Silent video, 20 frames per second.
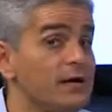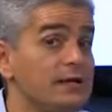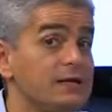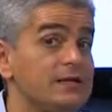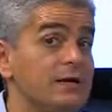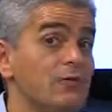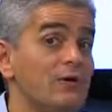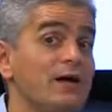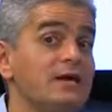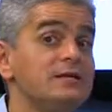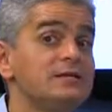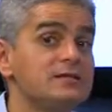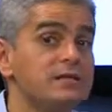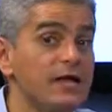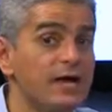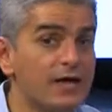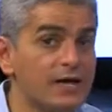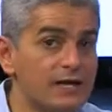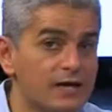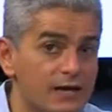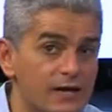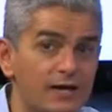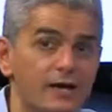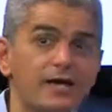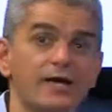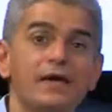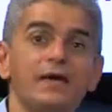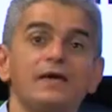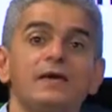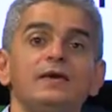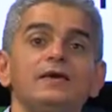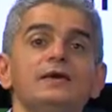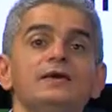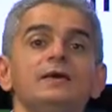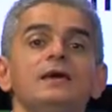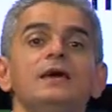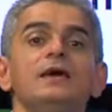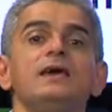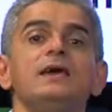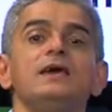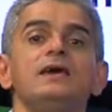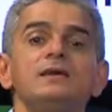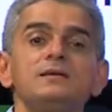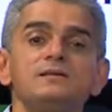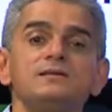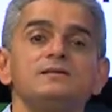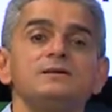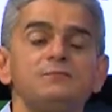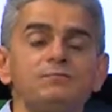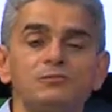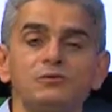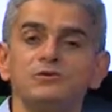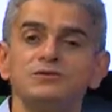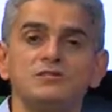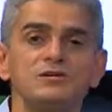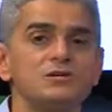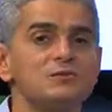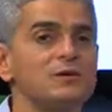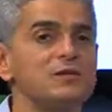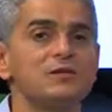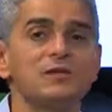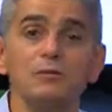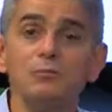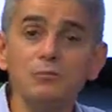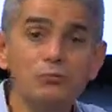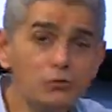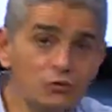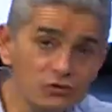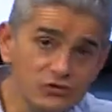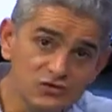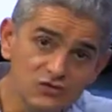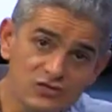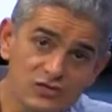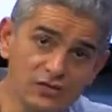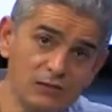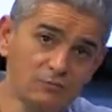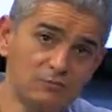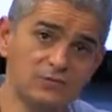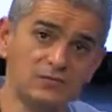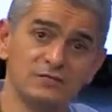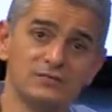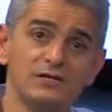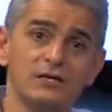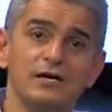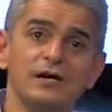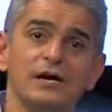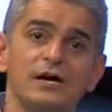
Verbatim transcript: Então a ideia é que esse procedimento, que é muito simples,